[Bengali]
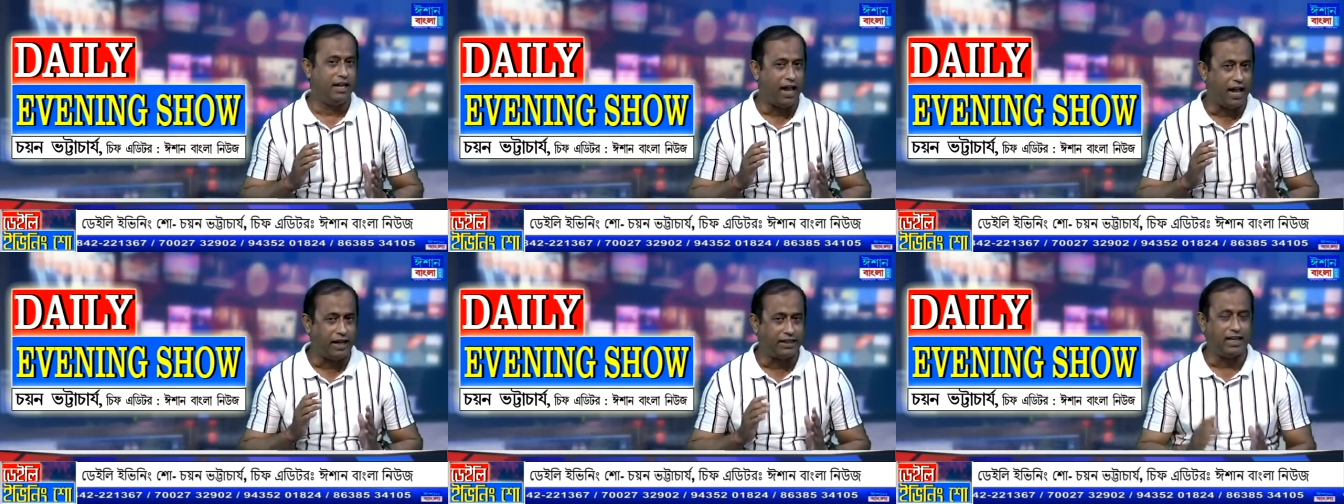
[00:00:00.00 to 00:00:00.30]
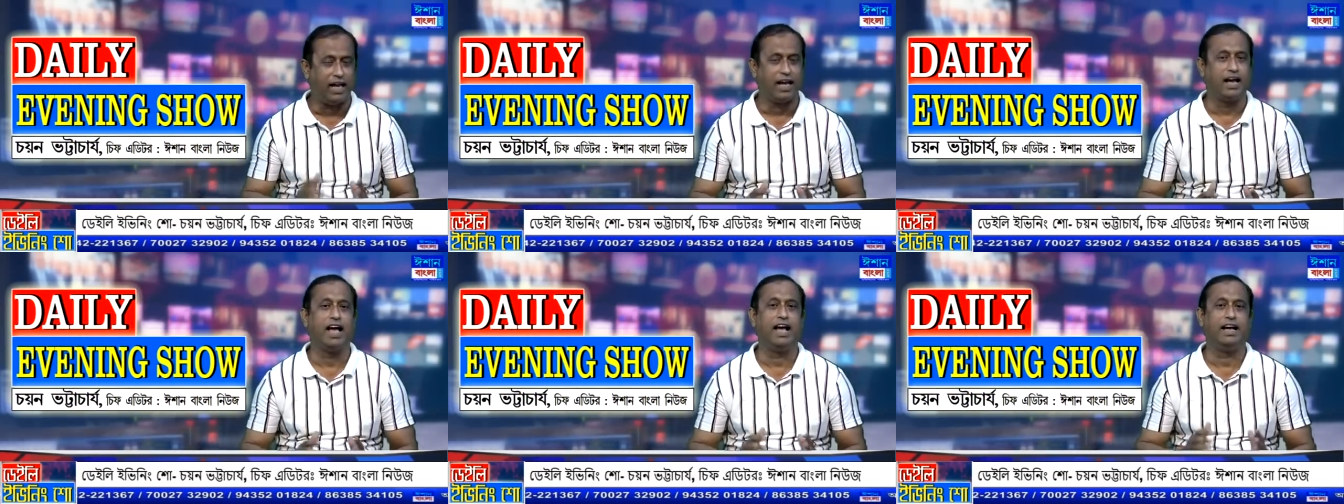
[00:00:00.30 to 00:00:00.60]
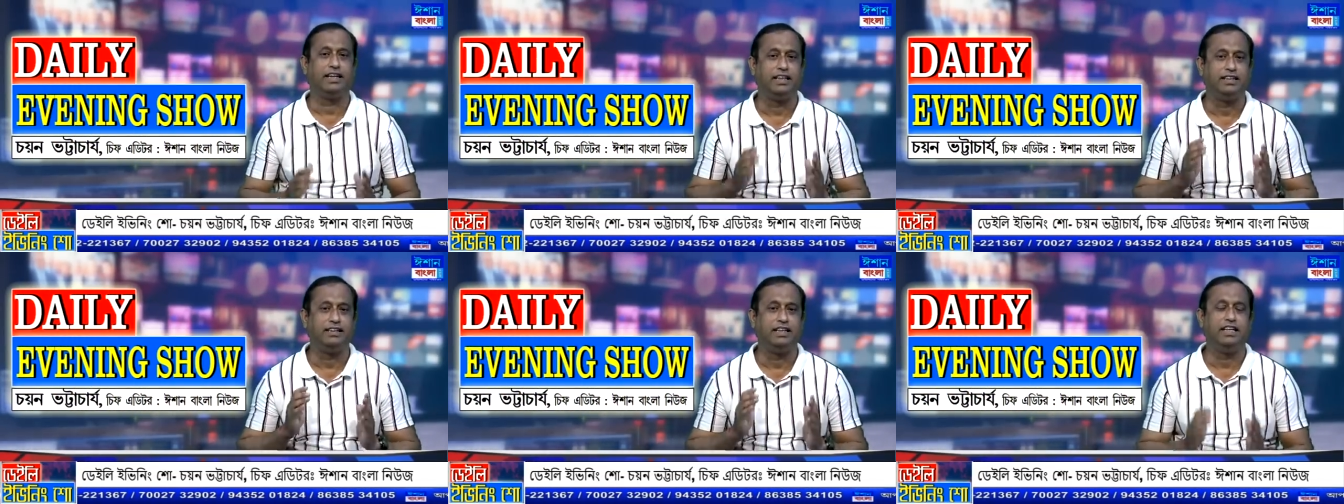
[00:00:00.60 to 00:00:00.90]
এক জায়গায়
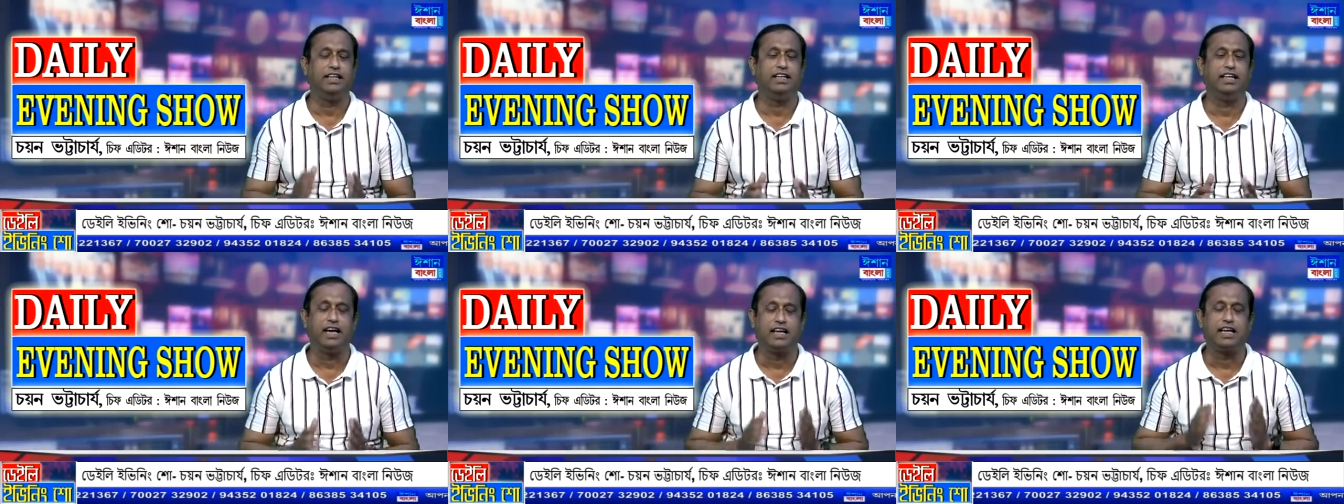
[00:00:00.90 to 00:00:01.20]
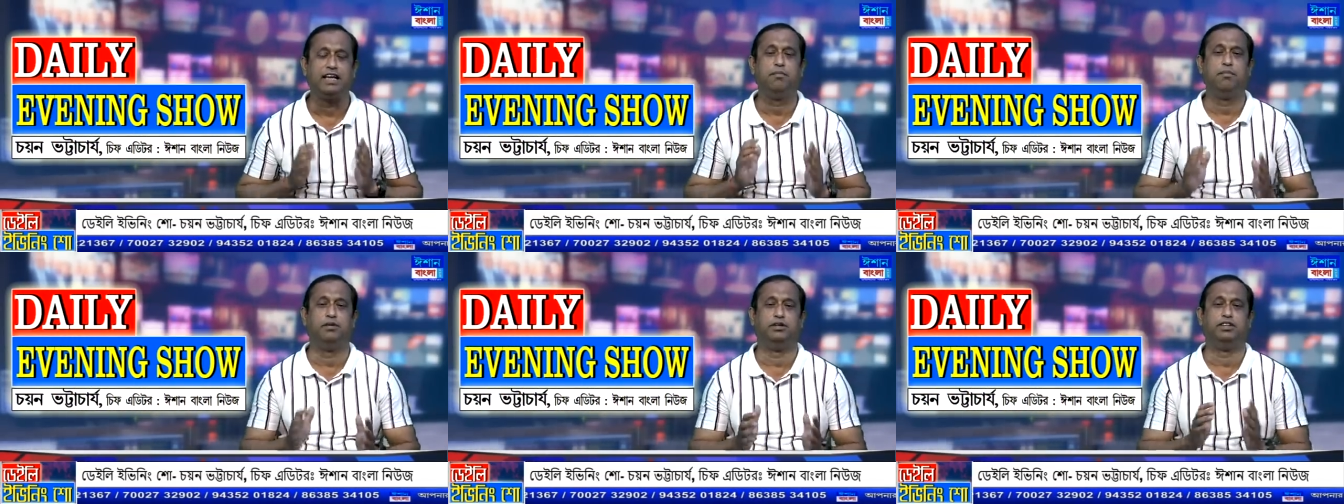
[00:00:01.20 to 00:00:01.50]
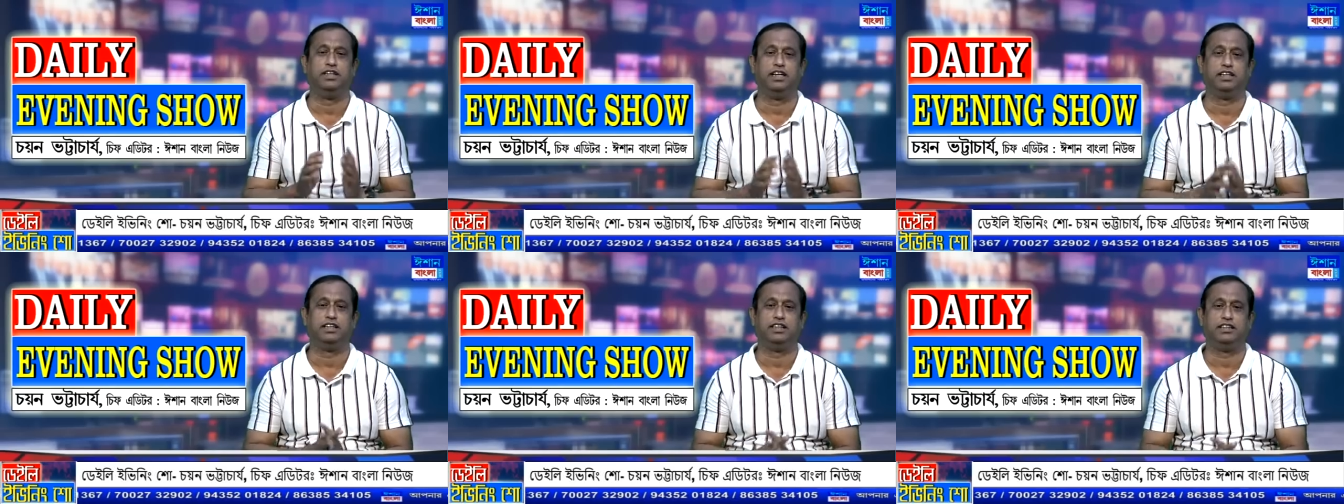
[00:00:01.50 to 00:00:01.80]
এসেছেন একই
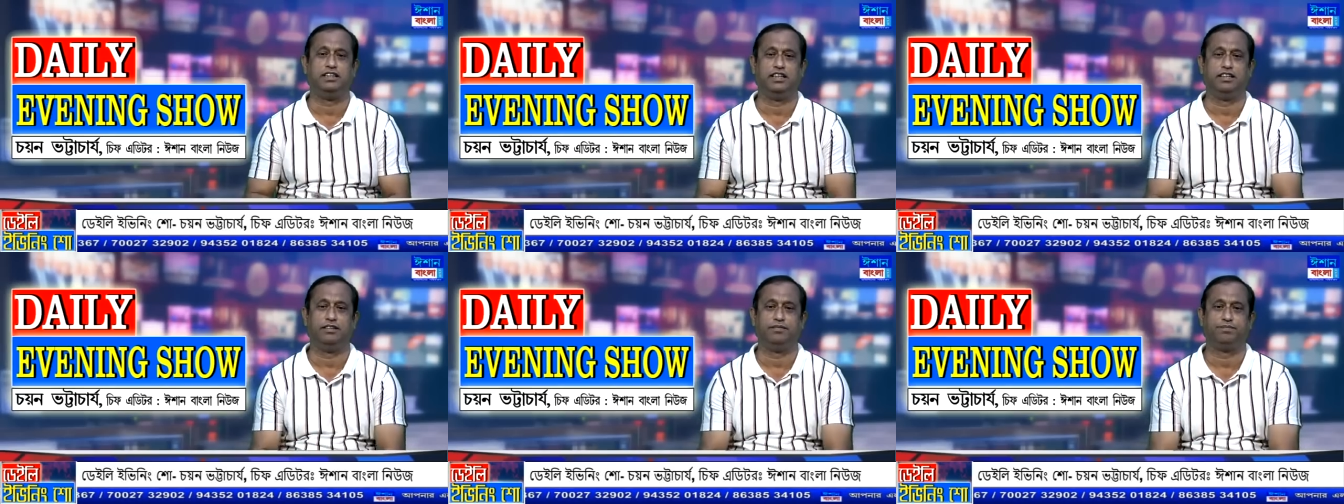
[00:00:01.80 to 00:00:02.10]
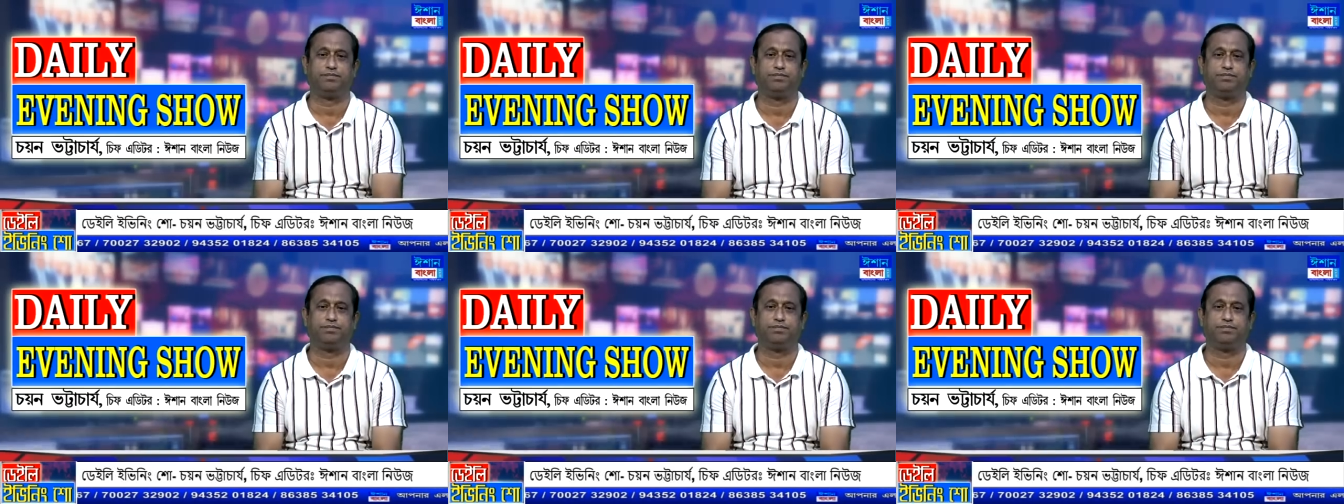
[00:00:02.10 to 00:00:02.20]
মঞ্চে এসেছেন